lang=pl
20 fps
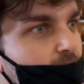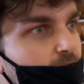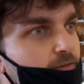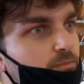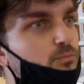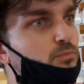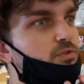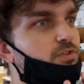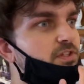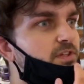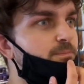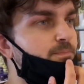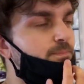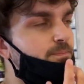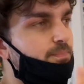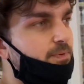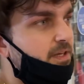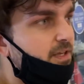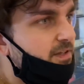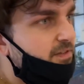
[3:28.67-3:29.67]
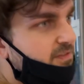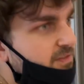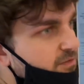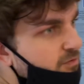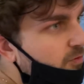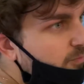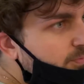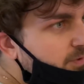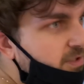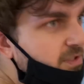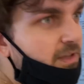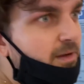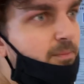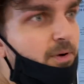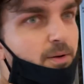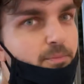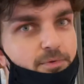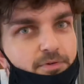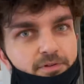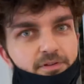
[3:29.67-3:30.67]
muszę prezent kupić dla
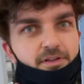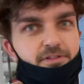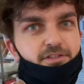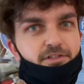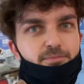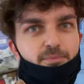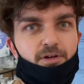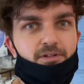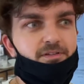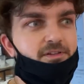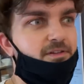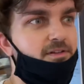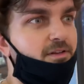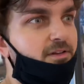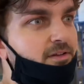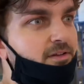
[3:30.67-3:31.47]
mamy na Dzień Matki.